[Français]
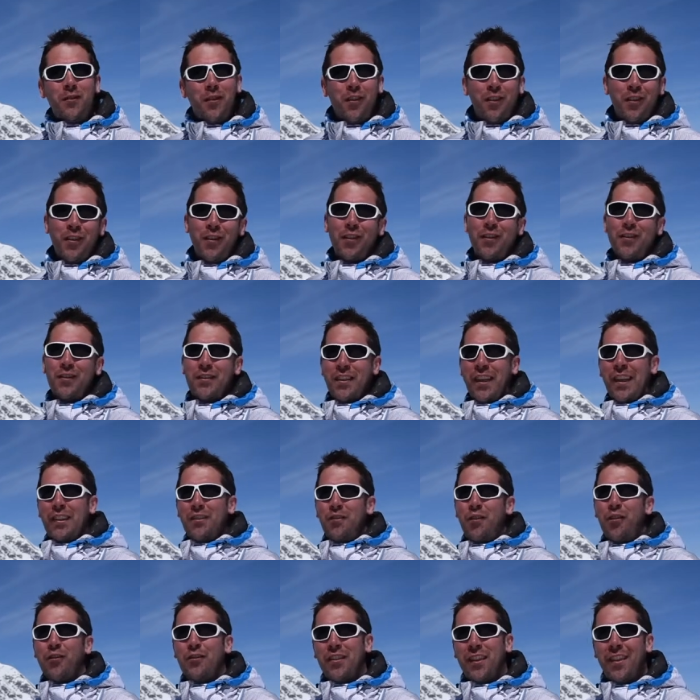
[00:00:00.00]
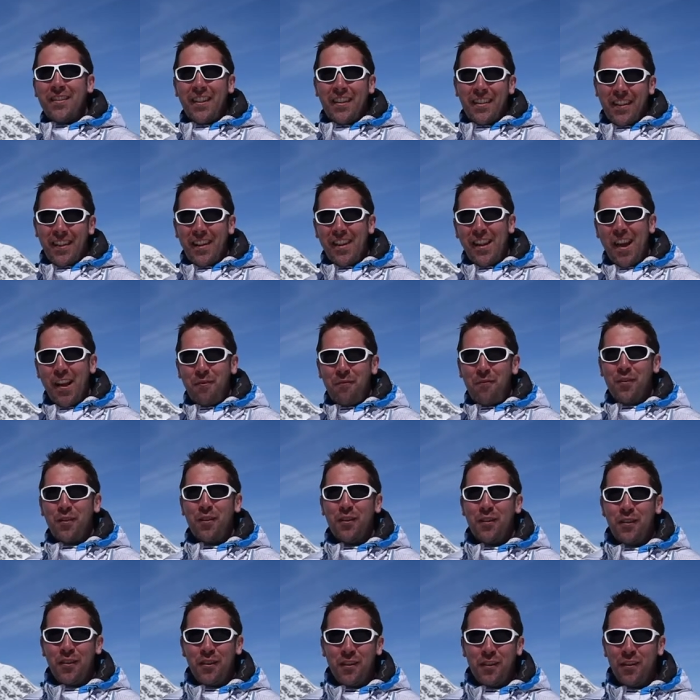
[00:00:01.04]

euh, très grand, très agréable.